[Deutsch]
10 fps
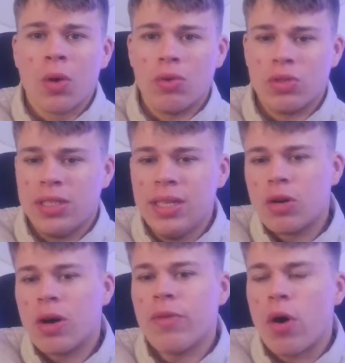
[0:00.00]
Und
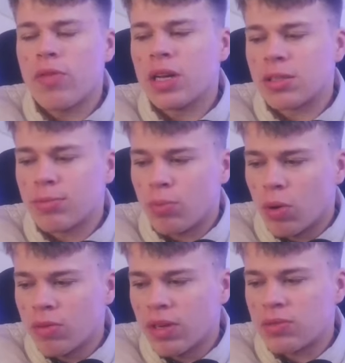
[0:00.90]
hier kommen wir auch wieder zum
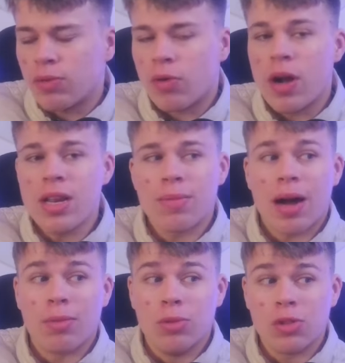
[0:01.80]
Punkt, was wir vor allen Dingen
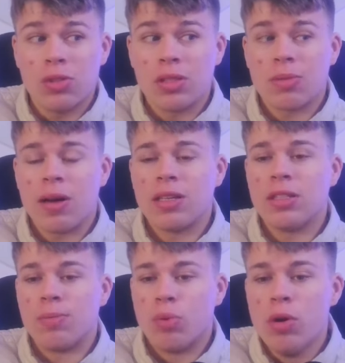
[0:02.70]
machen müssen, ist immer
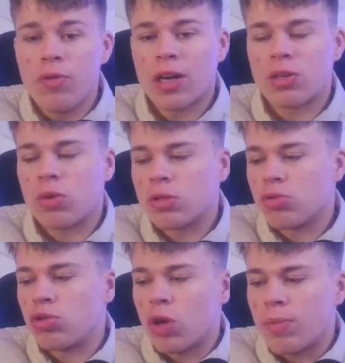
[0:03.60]
diese Pull-Faktoren
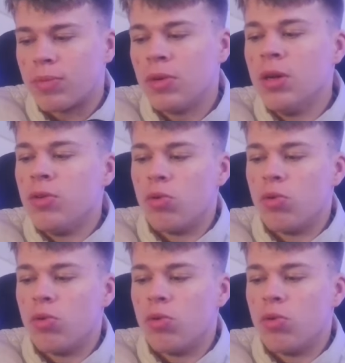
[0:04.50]
zu stoppen,